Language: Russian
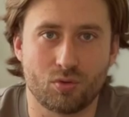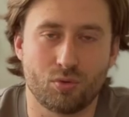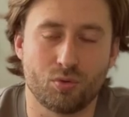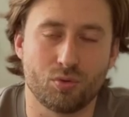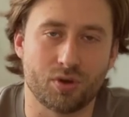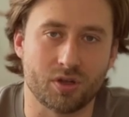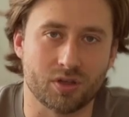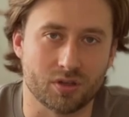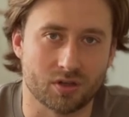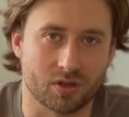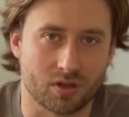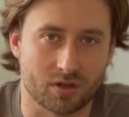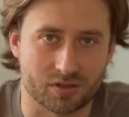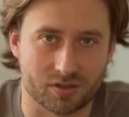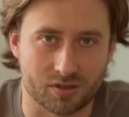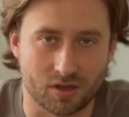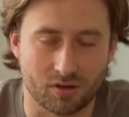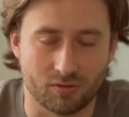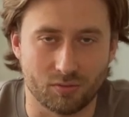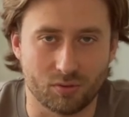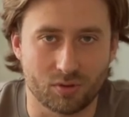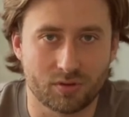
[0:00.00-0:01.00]
куриных
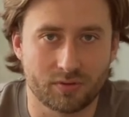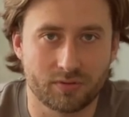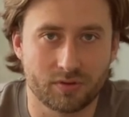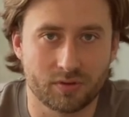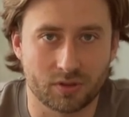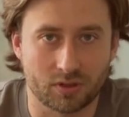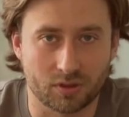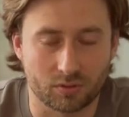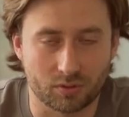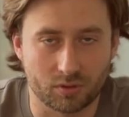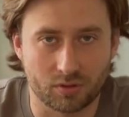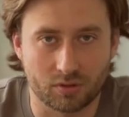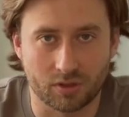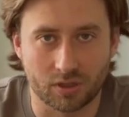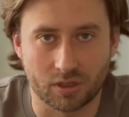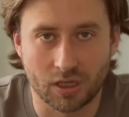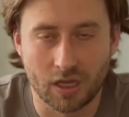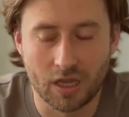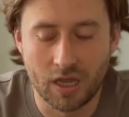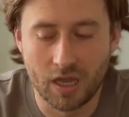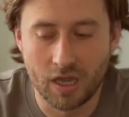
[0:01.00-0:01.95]
разговоров и такой говорит,